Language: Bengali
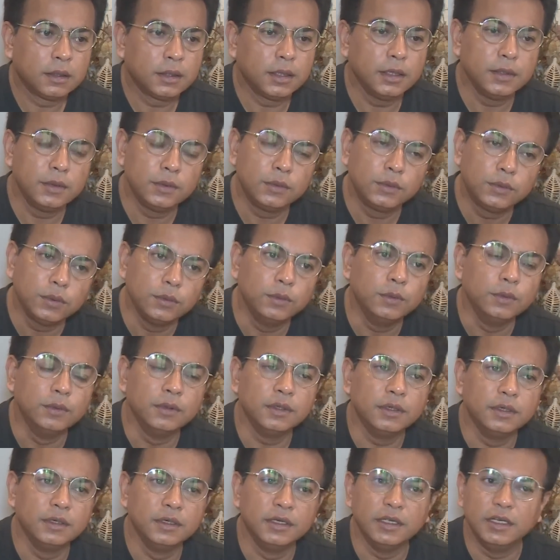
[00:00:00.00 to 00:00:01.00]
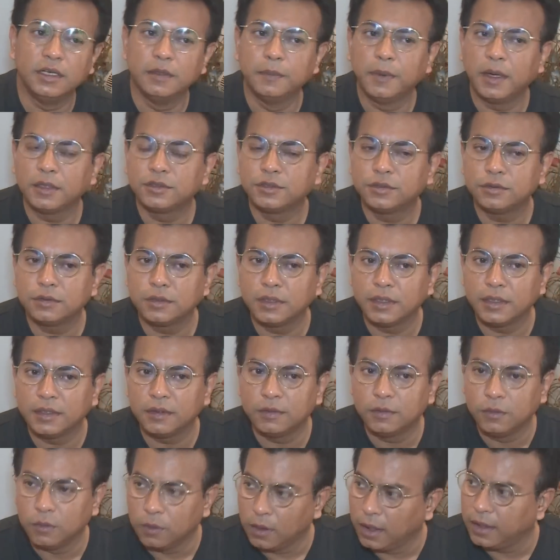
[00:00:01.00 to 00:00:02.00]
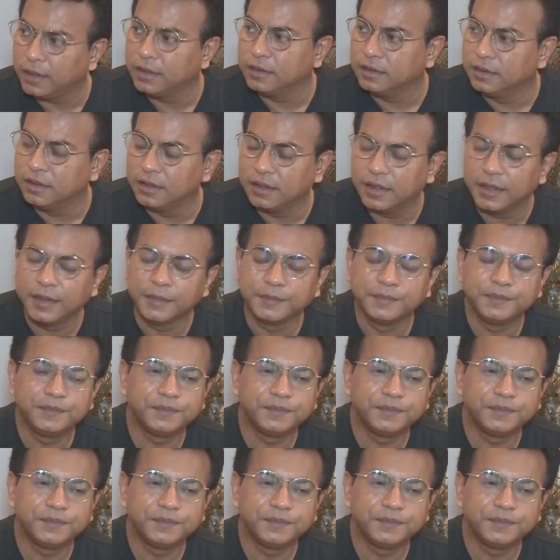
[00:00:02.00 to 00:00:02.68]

কিন্তু নির্বাচনের দোহাই দিয়ে